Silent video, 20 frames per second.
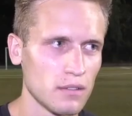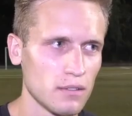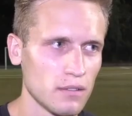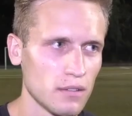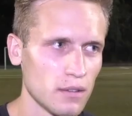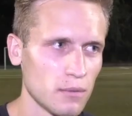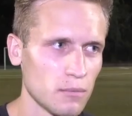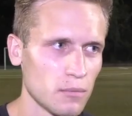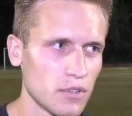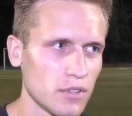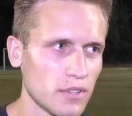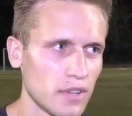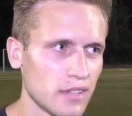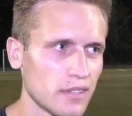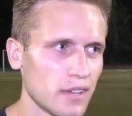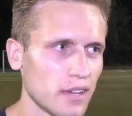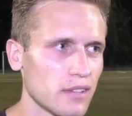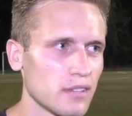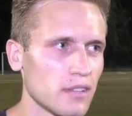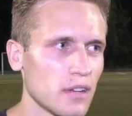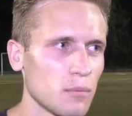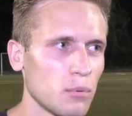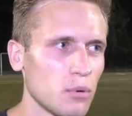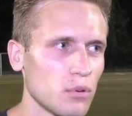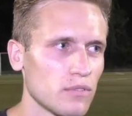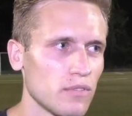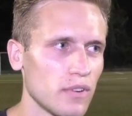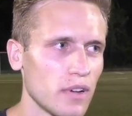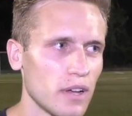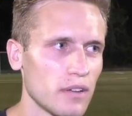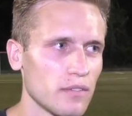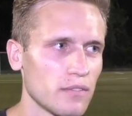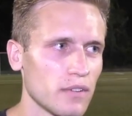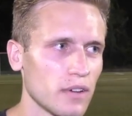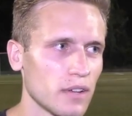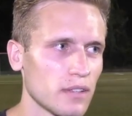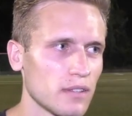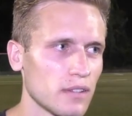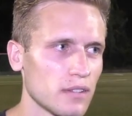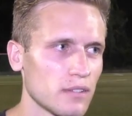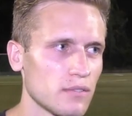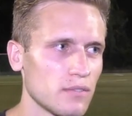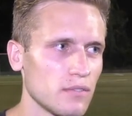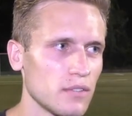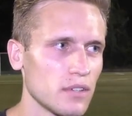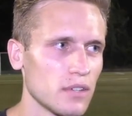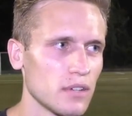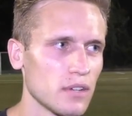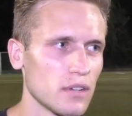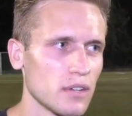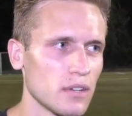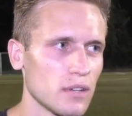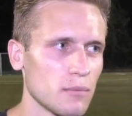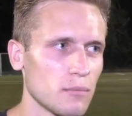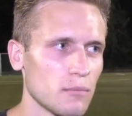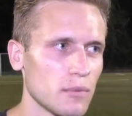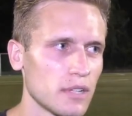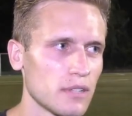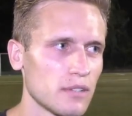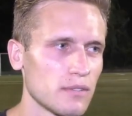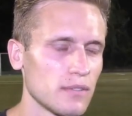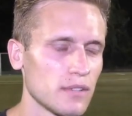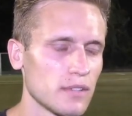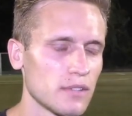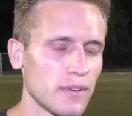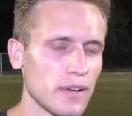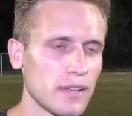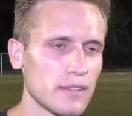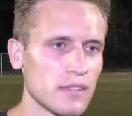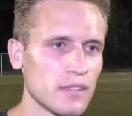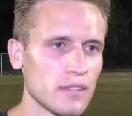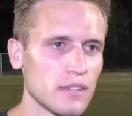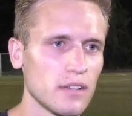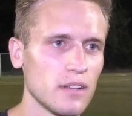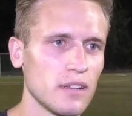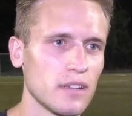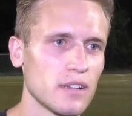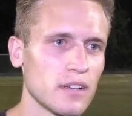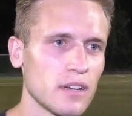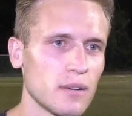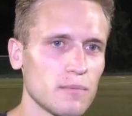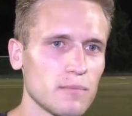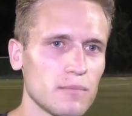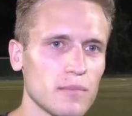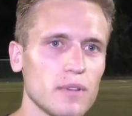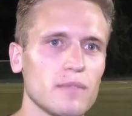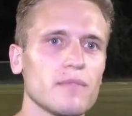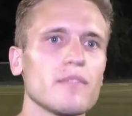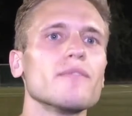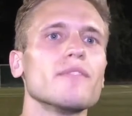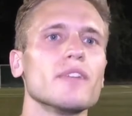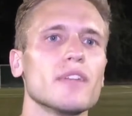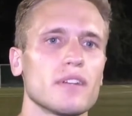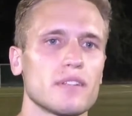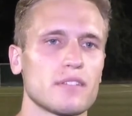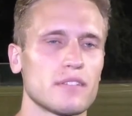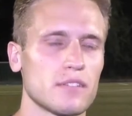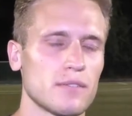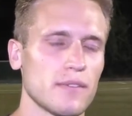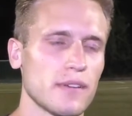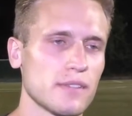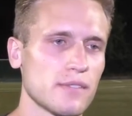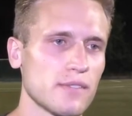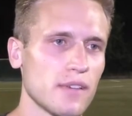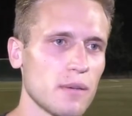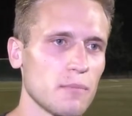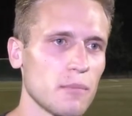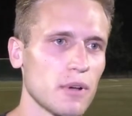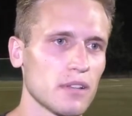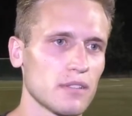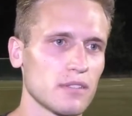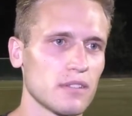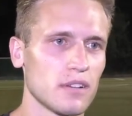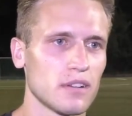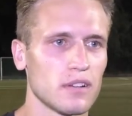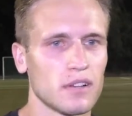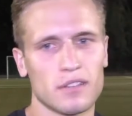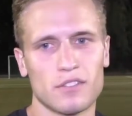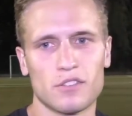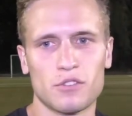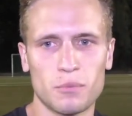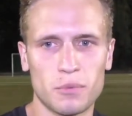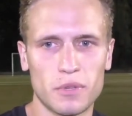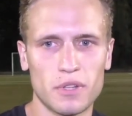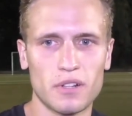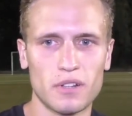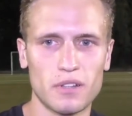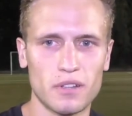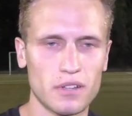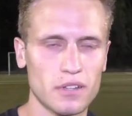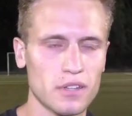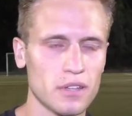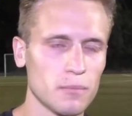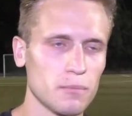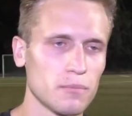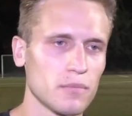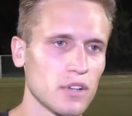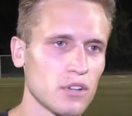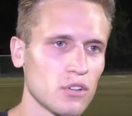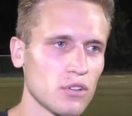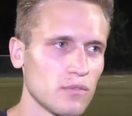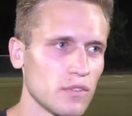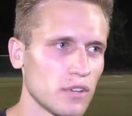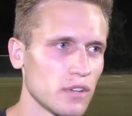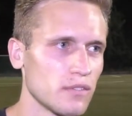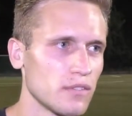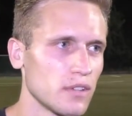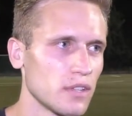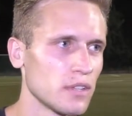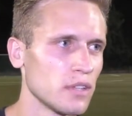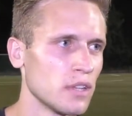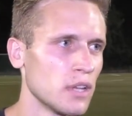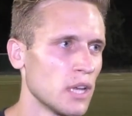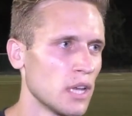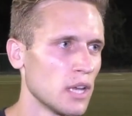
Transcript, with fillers: Ähm, ich denke, der Knackpunkt war einfach, dass wir, ähm, als wir 2 ins hinten gelegen haben, ähm, wenn wir da das 2-2 machen, dann kann das Spiel äh, kippen, dann können wir gewinnen.